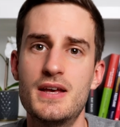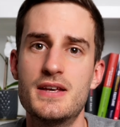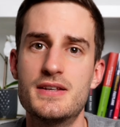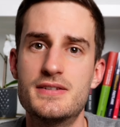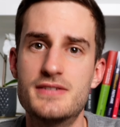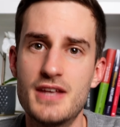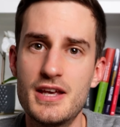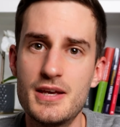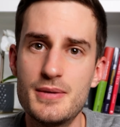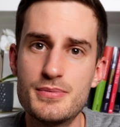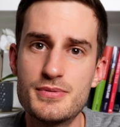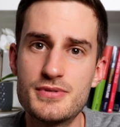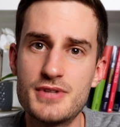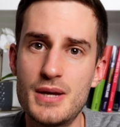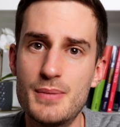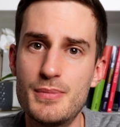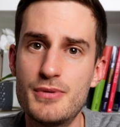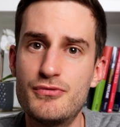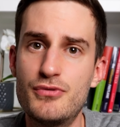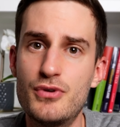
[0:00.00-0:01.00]
Ich selbst
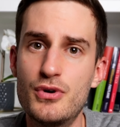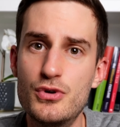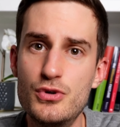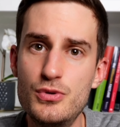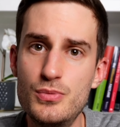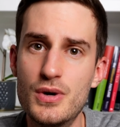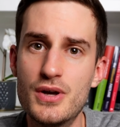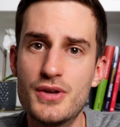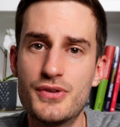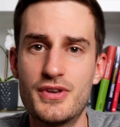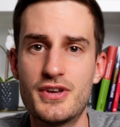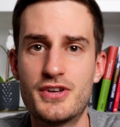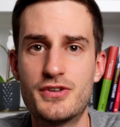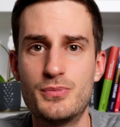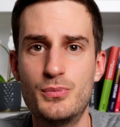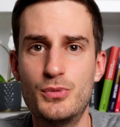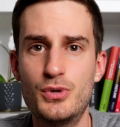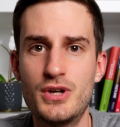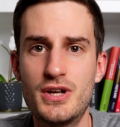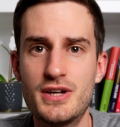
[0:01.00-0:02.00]
habe vor über sechs
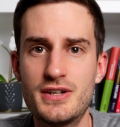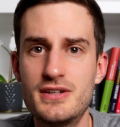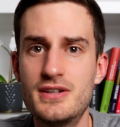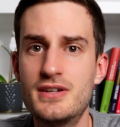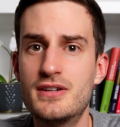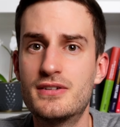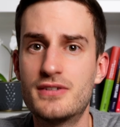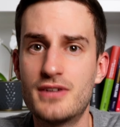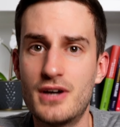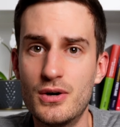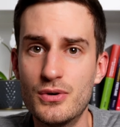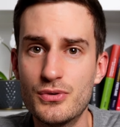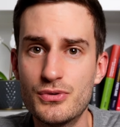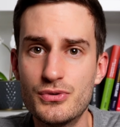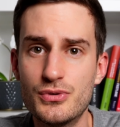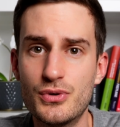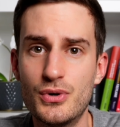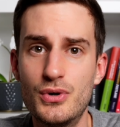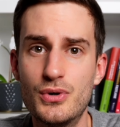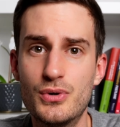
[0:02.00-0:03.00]
Monaten
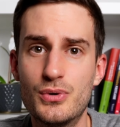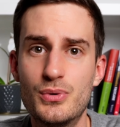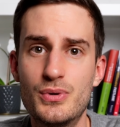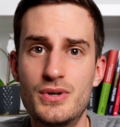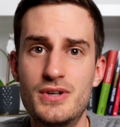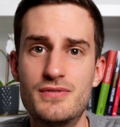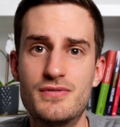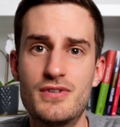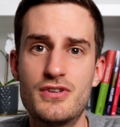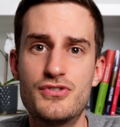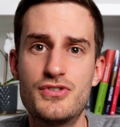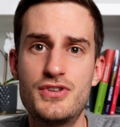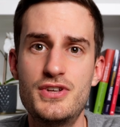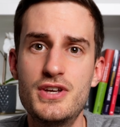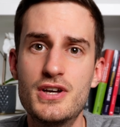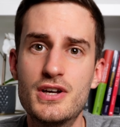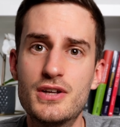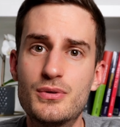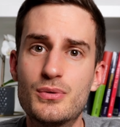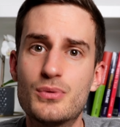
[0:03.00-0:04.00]
1000 Euro
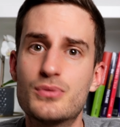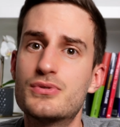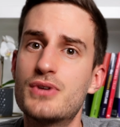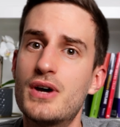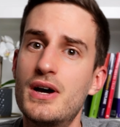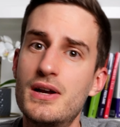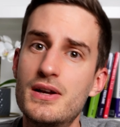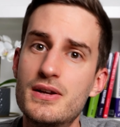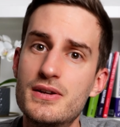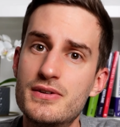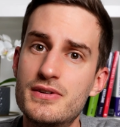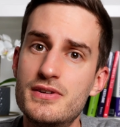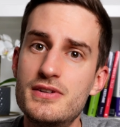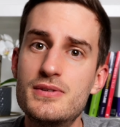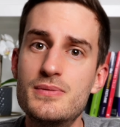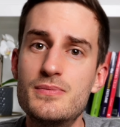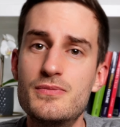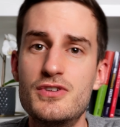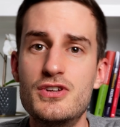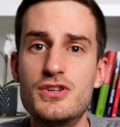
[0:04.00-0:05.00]
investiert und teile in
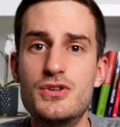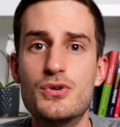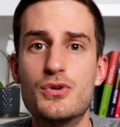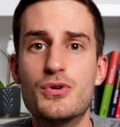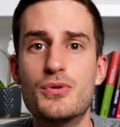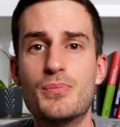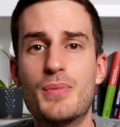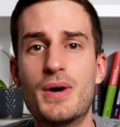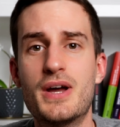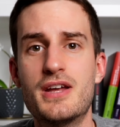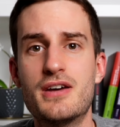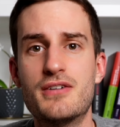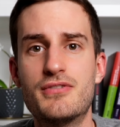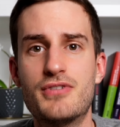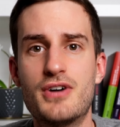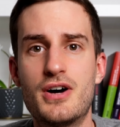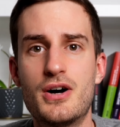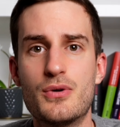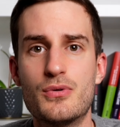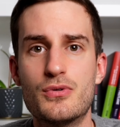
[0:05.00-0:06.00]
diesem Video meine
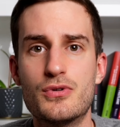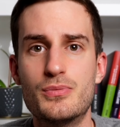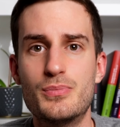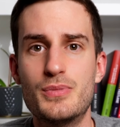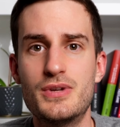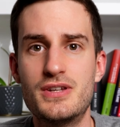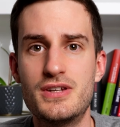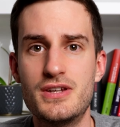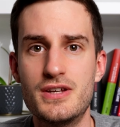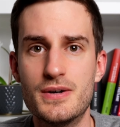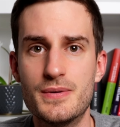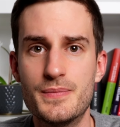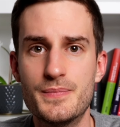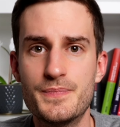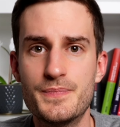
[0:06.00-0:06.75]
Erfahrungen mit dir.